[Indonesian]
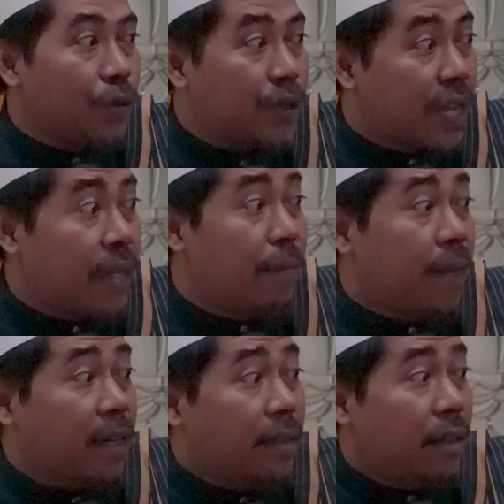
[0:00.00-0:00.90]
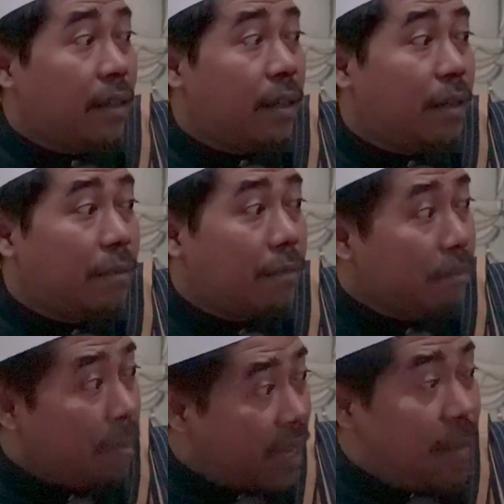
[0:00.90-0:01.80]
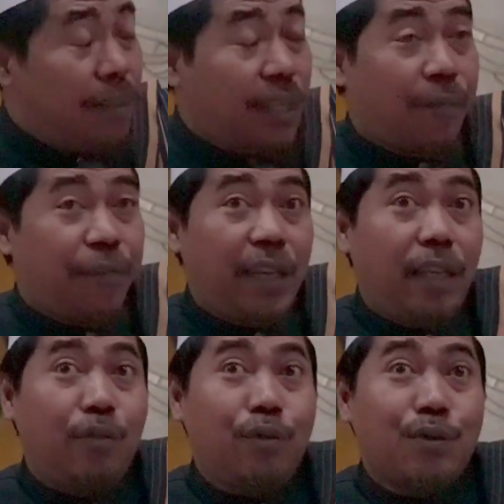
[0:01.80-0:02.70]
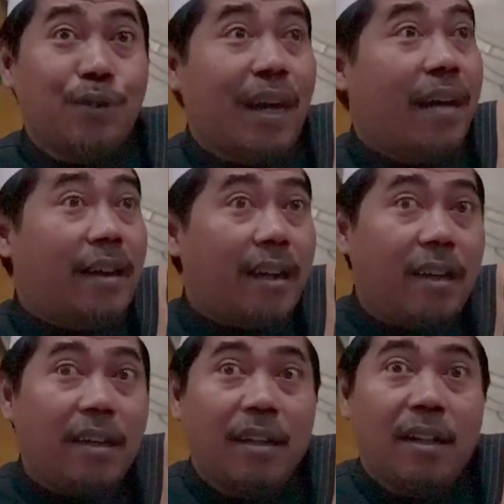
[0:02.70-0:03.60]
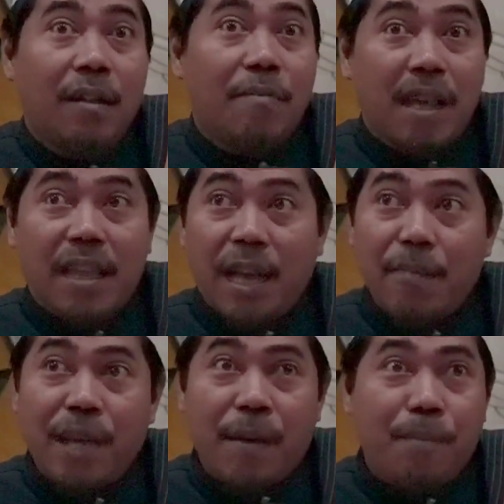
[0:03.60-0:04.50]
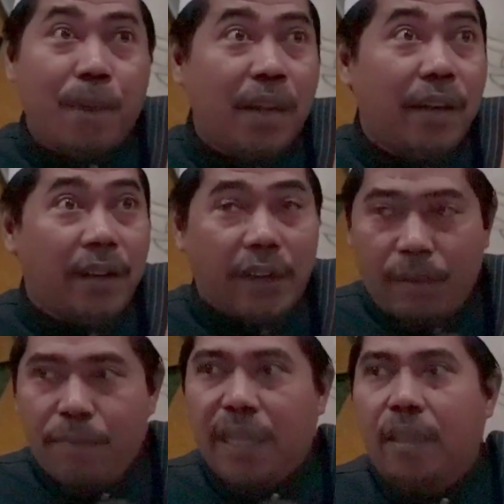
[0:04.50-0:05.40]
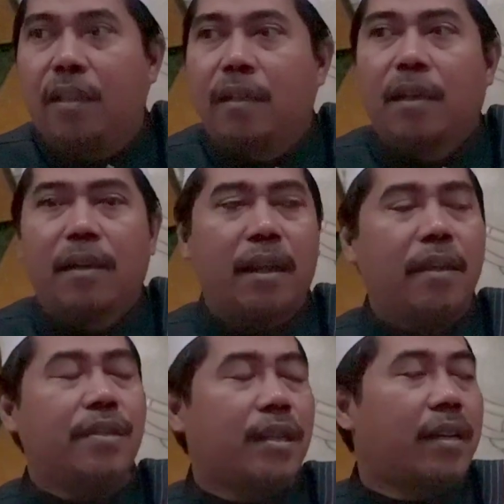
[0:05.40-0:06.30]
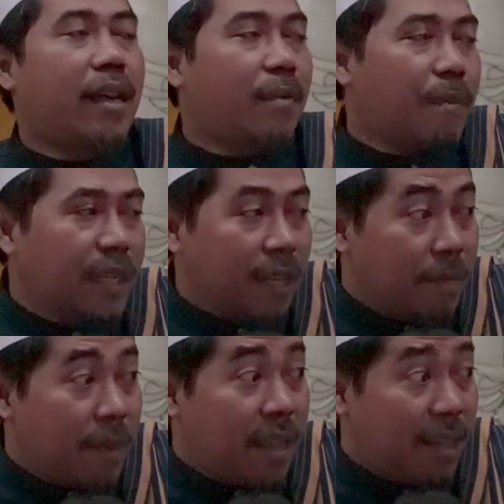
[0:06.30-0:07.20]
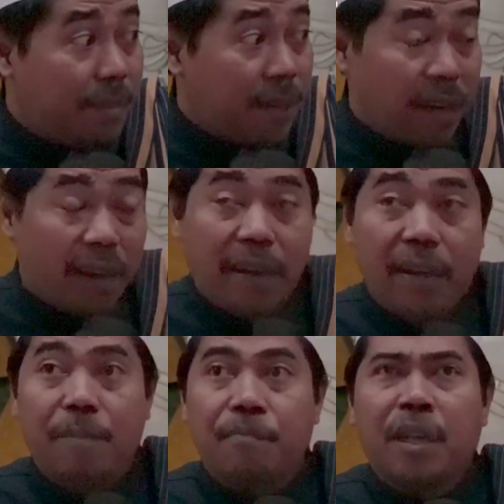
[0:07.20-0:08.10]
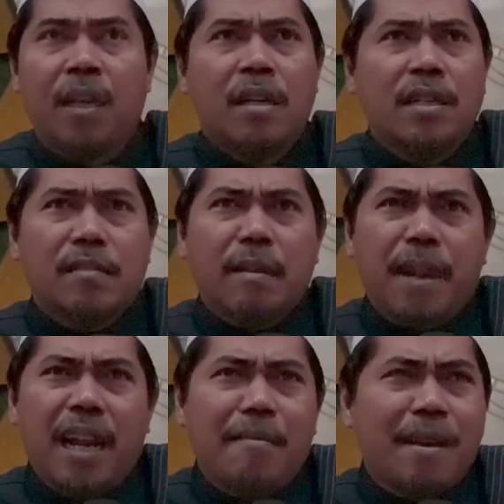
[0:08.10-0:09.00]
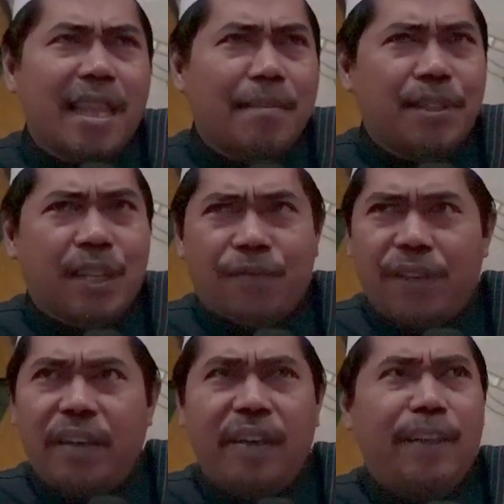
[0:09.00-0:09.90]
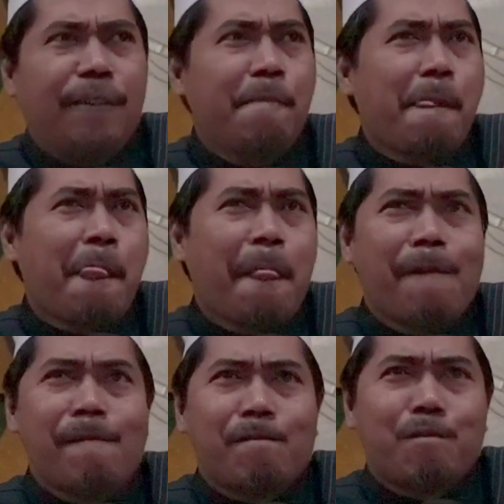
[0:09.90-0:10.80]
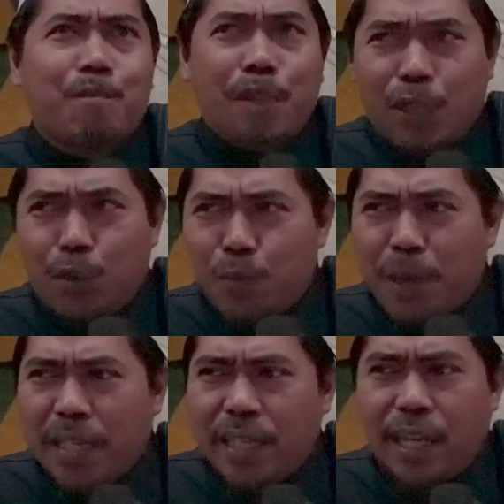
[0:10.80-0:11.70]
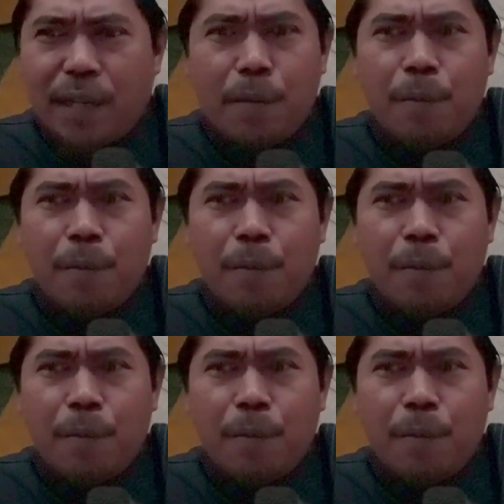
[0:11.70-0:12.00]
Khuzaimah madhab Syafi'i itu saudara madhab yang paling hebat dari sekian banyak madhab yang ada Sebab dalam madhab syafi'i begitu banyak